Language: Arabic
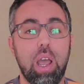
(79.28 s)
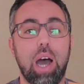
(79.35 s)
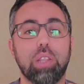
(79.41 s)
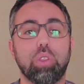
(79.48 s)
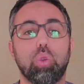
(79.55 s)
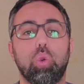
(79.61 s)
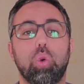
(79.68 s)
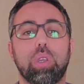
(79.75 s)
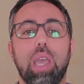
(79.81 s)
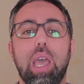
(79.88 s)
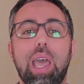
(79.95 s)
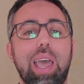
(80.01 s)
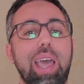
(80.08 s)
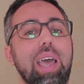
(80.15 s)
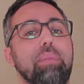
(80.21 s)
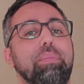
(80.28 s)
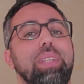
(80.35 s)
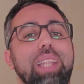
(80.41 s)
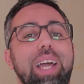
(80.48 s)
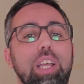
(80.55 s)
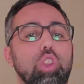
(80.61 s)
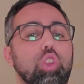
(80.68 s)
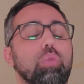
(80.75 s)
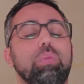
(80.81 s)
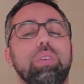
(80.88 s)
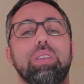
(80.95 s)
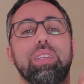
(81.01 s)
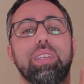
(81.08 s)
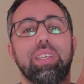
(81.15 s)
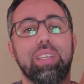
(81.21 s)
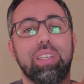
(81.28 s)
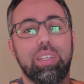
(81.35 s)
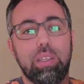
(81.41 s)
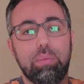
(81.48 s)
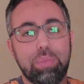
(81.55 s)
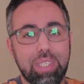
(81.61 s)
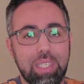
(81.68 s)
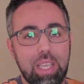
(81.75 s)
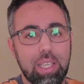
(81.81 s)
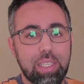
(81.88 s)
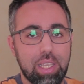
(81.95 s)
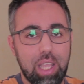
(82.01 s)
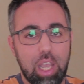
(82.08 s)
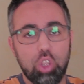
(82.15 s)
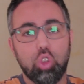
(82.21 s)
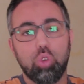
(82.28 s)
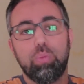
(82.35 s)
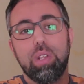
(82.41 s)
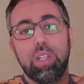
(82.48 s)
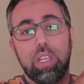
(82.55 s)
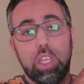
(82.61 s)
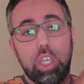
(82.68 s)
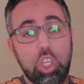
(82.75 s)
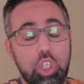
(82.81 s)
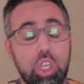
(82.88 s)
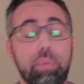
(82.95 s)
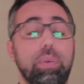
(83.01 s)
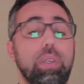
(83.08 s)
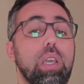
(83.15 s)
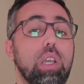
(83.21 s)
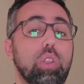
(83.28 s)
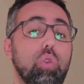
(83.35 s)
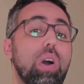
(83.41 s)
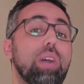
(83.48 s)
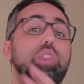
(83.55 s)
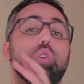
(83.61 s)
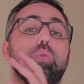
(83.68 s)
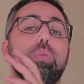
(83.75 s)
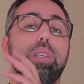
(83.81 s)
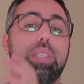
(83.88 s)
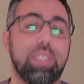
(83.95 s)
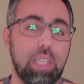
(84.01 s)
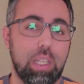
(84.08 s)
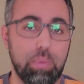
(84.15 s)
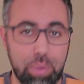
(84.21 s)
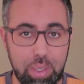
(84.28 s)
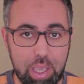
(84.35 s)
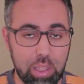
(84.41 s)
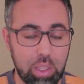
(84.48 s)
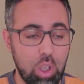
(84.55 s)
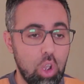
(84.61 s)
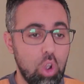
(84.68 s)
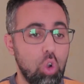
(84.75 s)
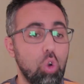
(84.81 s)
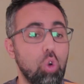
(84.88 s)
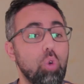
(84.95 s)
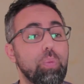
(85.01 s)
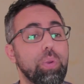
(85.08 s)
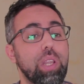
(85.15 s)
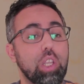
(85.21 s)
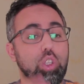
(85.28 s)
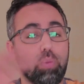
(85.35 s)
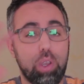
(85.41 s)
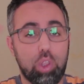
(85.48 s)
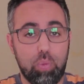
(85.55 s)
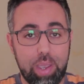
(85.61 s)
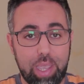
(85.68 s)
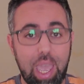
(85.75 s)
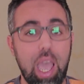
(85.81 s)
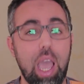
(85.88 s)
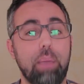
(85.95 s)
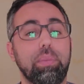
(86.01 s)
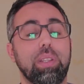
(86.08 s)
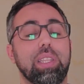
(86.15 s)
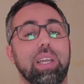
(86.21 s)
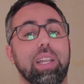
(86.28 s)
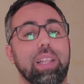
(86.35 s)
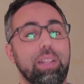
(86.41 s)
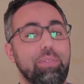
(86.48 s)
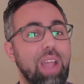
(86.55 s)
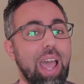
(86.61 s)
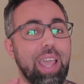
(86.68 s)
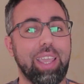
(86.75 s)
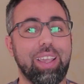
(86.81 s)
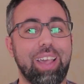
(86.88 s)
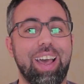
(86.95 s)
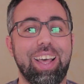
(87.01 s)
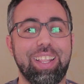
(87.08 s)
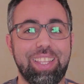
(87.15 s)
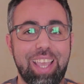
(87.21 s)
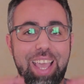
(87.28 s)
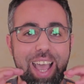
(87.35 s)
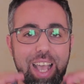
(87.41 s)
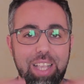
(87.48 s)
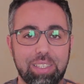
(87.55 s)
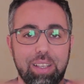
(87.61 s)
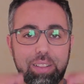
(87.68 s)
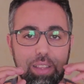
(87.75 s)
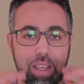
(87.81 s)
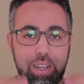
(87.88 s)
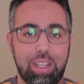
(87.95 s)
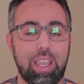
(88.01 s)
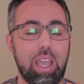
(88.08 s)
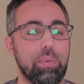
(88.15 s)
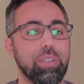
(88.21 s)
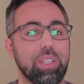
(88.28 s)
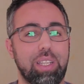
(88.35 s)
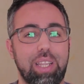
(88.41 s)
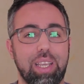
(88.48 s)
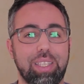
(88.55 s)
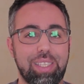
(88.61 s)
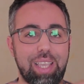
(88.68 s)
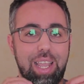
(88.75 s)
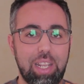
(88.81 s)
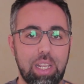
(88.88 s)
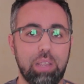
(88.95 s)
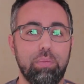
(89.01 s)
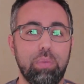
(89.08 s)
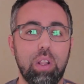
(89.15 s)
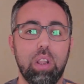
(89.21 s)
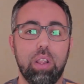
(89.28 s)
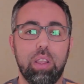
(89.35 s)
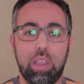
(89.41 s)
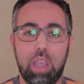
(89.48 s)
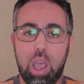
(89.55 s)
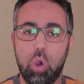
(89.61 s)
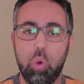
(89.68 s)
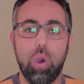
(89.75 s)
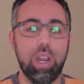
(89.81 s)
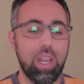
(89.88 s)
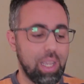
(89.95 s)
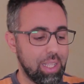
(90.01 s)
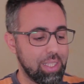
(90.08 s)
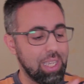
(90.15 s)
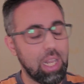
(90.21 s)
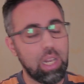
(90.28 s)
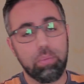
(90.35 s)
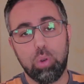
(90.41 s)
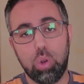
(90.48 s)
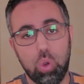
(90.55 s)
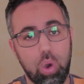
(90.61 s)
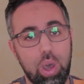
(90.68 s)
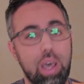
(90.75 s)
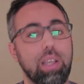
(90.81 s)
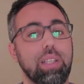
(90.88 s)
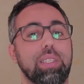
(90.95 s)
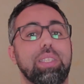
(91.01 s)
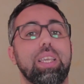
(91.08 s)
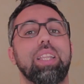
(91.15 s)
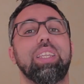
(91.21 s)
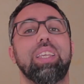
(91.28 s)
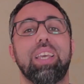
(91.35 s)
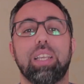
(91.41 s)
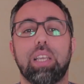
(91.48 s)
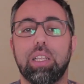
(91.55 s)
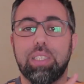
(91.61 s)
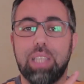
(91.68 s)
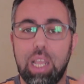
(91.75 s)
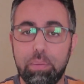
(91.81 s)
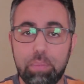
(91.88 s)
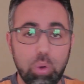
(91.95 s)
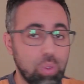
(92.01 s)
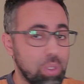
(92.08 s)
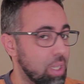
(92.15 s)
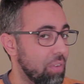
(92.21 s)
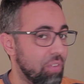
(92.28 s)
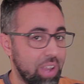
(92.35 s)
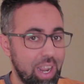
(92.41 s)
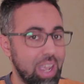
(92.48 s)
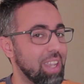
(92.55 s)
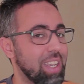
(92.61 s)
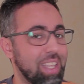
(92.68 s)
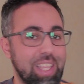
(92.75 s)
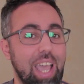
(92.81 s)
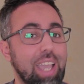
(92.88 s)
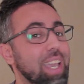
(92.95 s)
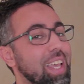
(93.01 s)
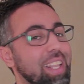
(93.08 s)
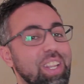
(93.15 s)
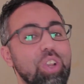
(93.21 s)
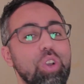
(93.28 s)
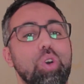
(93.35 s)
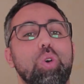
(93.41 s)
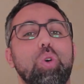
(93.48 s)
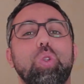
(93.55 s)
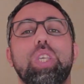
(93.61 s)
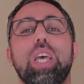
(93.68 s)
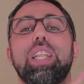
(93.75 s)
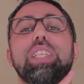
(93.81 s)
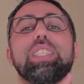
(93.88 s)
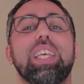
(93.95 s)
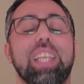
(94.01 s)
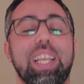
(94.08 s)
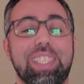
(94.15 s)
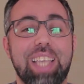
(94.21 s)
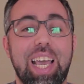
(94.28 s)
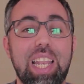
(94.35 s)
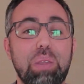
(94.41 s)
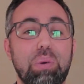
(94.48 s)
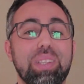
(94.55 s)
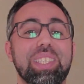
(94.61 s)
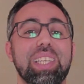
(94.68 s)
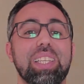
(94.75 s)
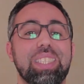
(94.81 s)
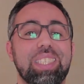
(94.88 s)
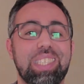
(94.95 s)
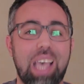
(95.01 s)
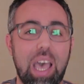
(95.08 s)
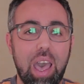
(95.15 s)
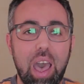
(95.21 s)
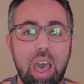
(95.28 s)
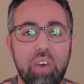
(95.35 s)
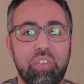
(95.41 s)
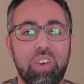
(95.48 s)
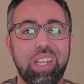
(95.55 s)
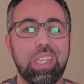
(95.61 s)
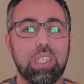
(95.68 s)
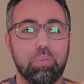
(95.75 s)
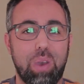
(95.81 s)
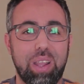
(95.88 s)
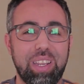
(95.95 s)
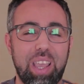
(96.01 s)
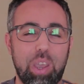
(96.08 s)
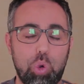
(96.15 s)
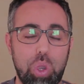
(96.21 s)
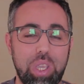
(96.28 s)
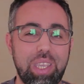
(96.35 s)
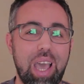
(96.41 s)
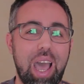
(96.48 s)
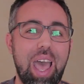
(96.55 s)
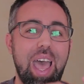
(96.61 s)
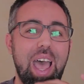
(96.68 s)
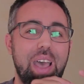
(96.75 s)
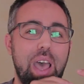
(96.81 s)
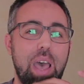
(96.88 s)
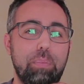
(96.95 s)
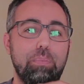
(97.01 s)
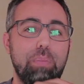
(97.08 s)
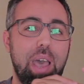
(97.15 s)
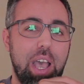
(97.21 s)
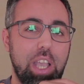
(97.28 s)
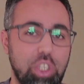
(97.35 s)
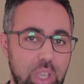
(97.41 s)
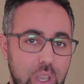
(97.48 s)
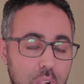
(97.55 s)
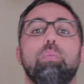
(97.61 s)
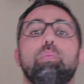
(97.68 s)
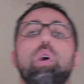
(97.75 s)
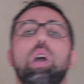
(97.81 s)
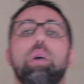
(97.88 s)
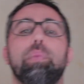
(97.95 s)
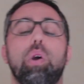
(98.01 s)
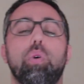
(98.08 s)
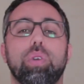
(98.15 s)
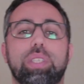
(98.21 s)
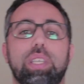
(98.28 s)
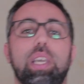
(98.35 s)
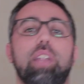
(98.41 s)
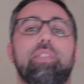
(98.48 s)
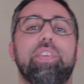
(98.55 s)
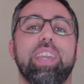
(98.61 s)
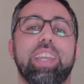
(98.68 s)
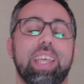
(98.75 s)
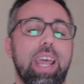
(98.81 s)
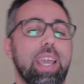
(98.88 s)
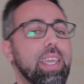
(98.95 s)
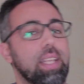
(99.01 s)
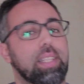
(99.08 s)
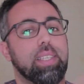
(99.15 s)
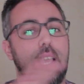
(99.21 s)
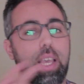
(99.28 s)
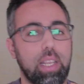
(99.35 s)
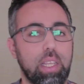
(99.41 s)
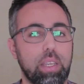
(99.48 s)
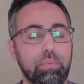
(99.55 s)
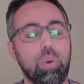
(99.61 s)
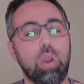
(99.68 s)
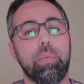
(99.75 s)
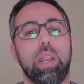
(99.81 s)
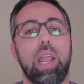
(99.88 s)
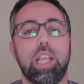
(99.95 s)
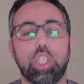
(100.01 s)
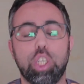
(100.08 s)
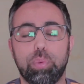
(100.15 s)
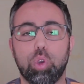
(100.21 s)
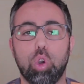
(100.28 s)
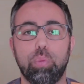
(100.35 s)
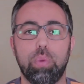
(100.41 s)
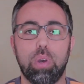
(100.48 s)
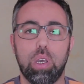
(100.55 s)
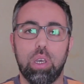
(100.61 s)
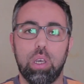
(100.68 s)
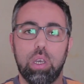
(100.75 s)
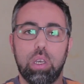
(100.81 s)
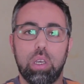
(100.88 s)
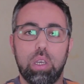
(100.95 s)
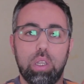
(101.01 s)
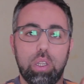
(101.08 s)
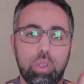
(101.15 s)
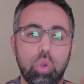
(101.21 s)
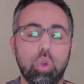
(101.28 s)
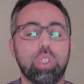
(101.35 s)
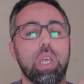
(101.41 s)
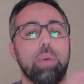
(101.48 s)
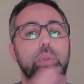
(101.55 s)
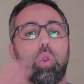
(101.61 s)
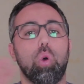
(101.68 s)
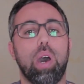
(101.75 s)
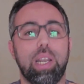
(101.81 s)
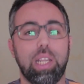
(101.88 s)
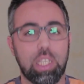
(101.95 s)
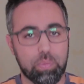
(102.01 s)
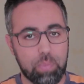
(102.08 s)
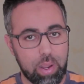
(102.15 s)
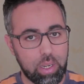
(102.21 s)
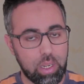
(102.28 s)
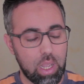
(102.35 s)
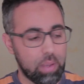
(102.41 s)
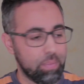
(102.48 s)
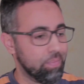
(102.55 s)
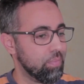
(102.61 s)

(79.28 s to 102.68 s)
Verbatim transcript: هالطرق كاملين عندهم آه، امتيازات عندهم ايجابيات وعندهم سلبيات ومن بيناتهم هذوما كاملين ظهرت لي الحقيقه هذه احسن طريقه باش انك تتعلم اولا كتعلم اللغه ثانيا كتعلم وانت فرح كضحكان وثالثا كتعلم حتى الثقافه الاسبانيه وهي اهم حاجه المهم اخوتي الفكره كالتالي المهم انا غنجيب لكم آه، نكته باللغه الاسبانيه